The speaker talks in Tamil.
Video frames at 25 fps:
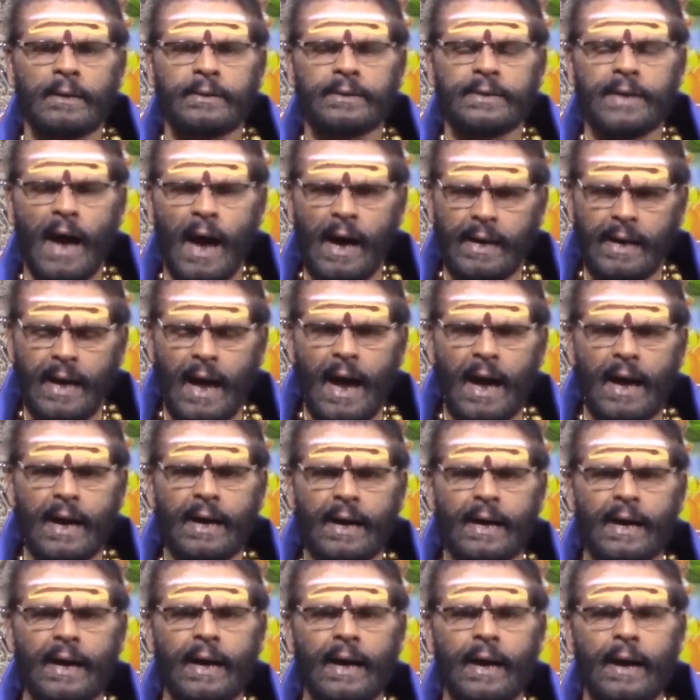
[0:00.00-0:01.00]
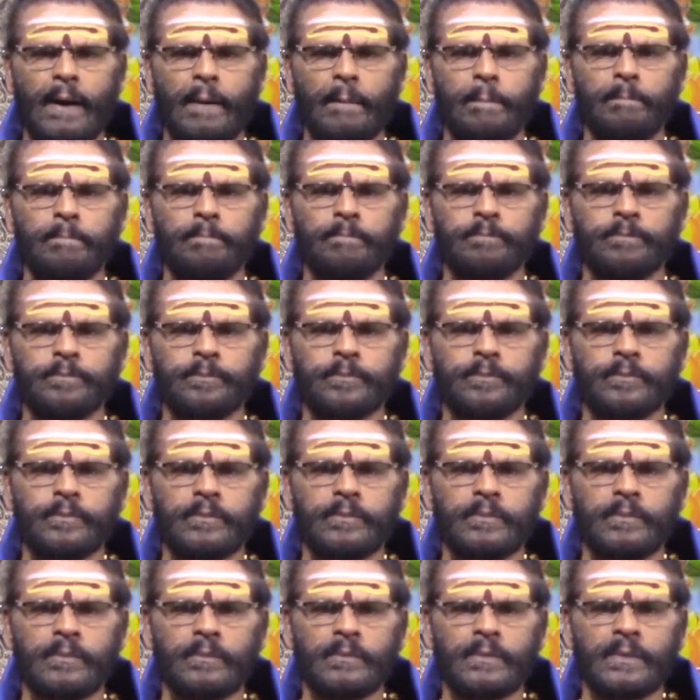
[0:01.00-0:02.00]
தானாக
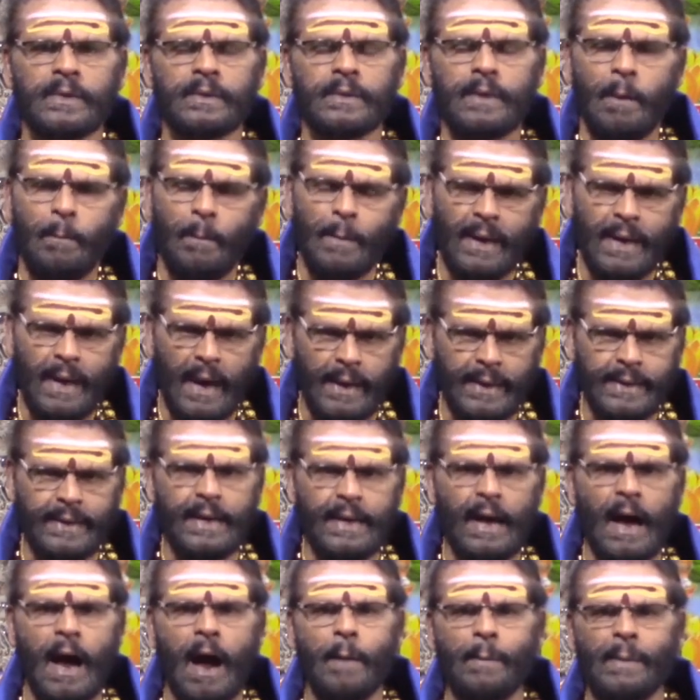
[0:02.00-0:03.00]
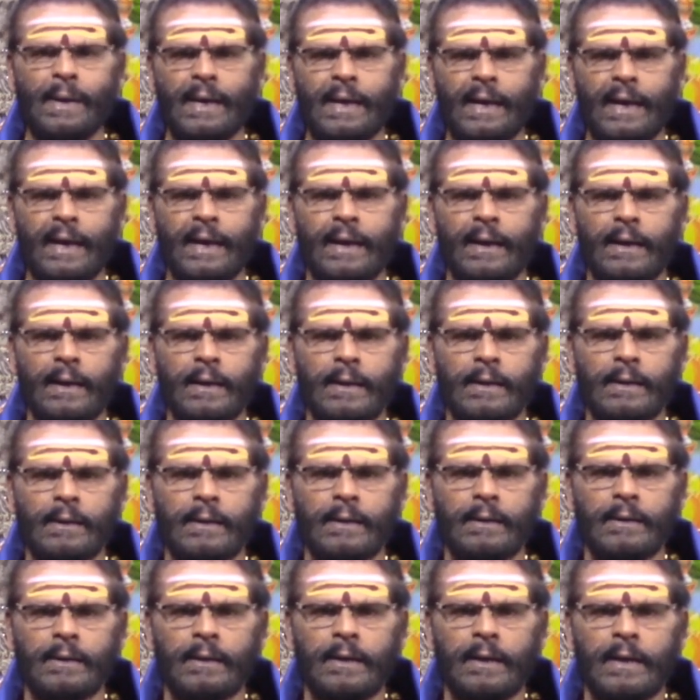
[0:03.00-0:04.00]
நம்மை அறியாமலே
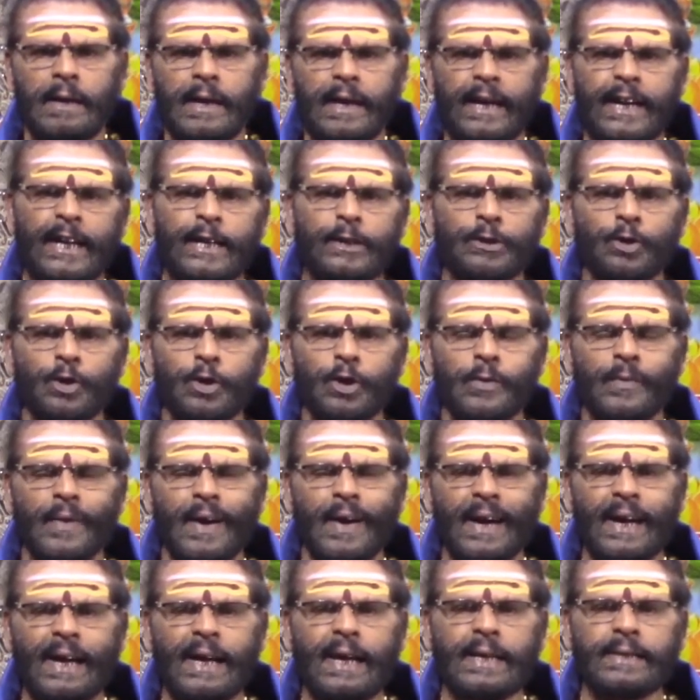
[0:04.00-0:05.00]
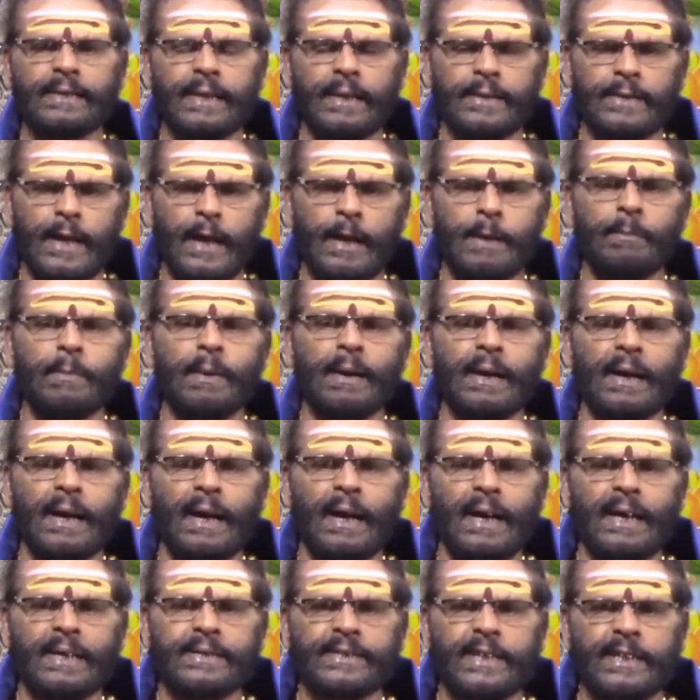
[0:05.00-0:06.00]
ஏதோ ஒரு வகையில் இந்த
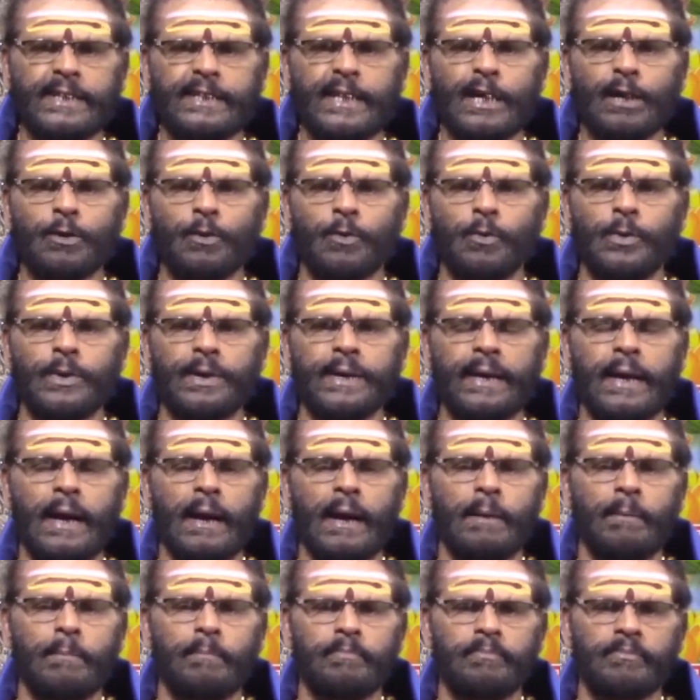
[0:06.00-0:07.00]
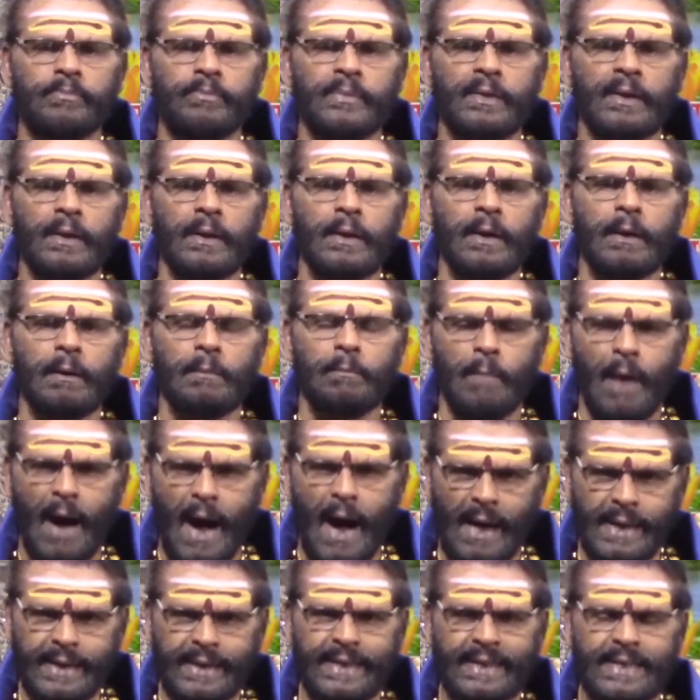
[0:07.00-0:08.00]
தர்மங்களை செய்யக்கூடிய
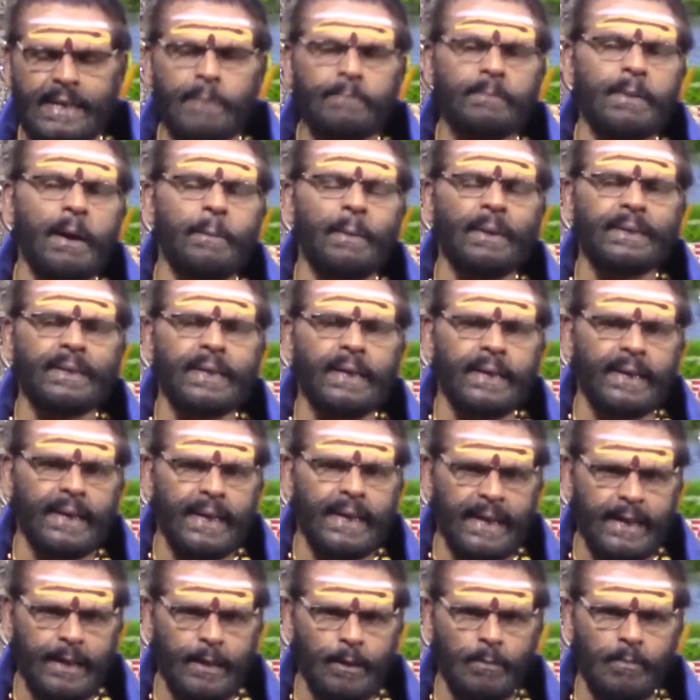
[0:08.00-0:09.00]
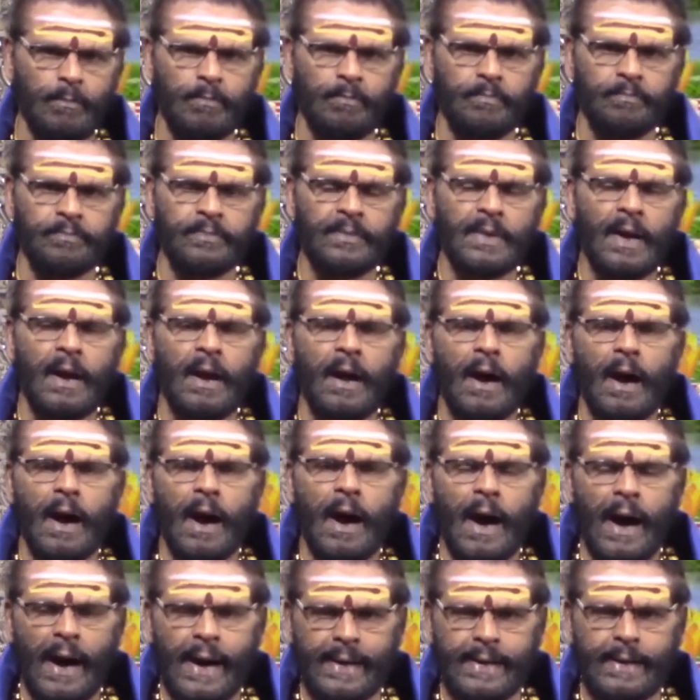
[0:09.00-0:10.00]
பாக்கியம் நமக்கு கிடைக்கும்
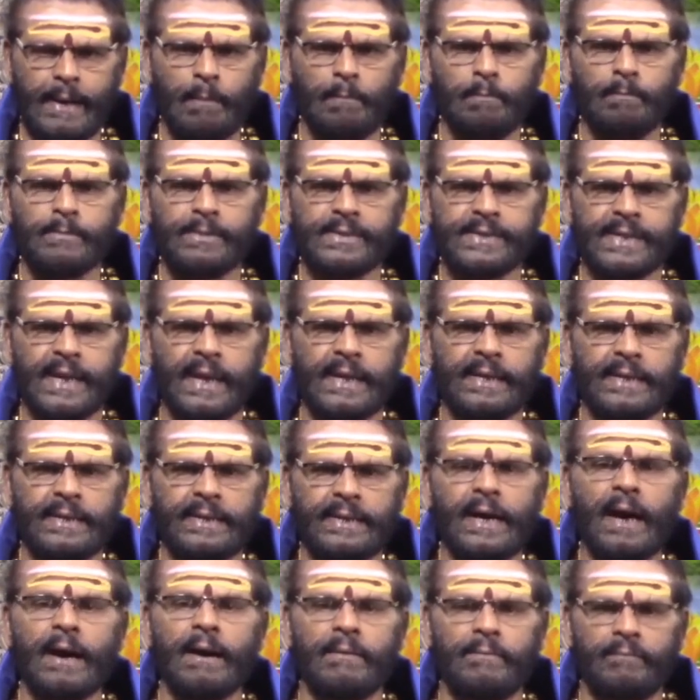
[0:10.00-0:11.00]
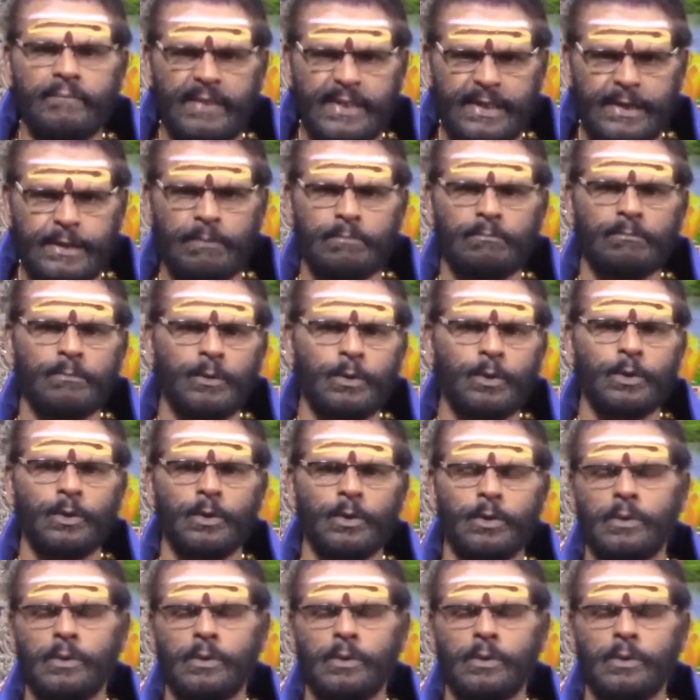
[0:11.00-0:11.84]
அறம் செய்ய விரும்பு